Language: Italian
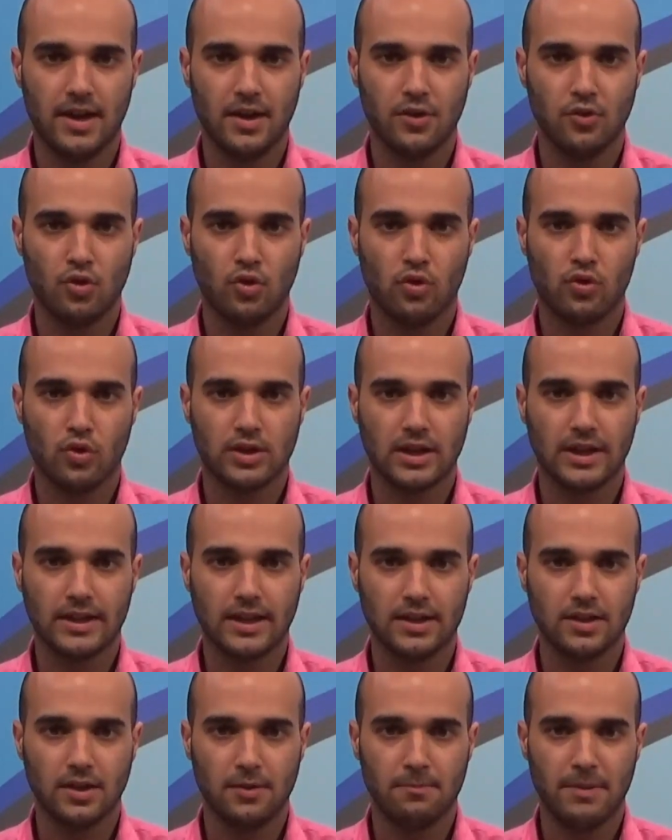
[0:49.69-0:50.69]
hanno
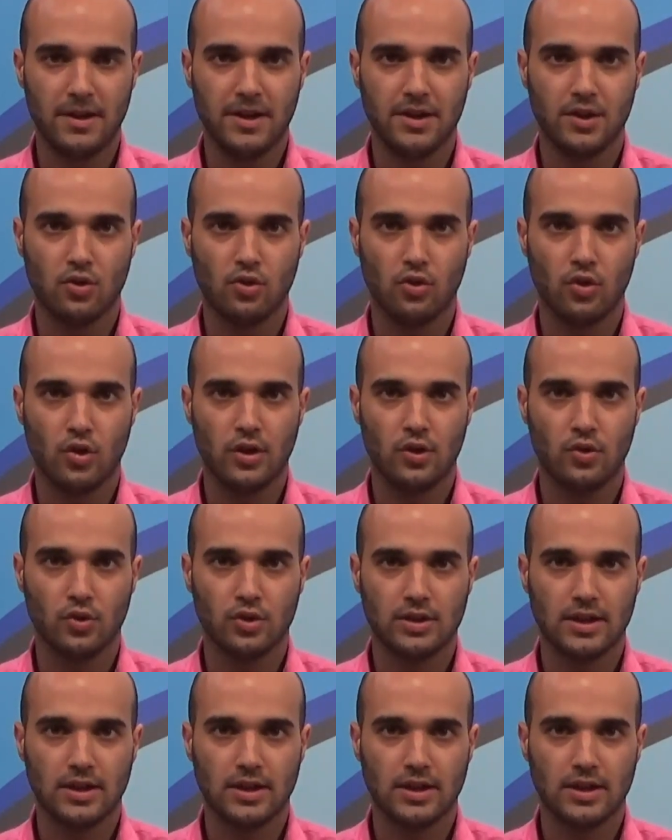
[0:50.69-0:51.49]
constatato il pericolo e lo